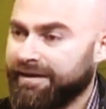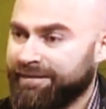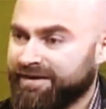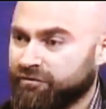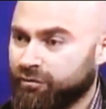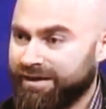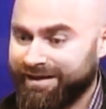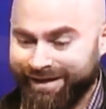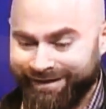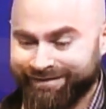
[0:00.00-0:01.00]
que
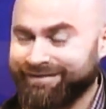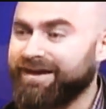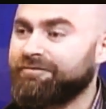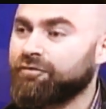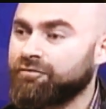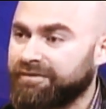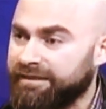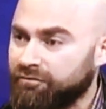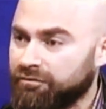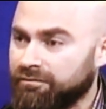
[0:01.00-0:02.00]
Venezuela está
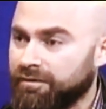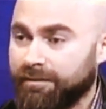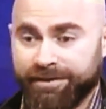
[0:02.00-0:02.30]
afrontando,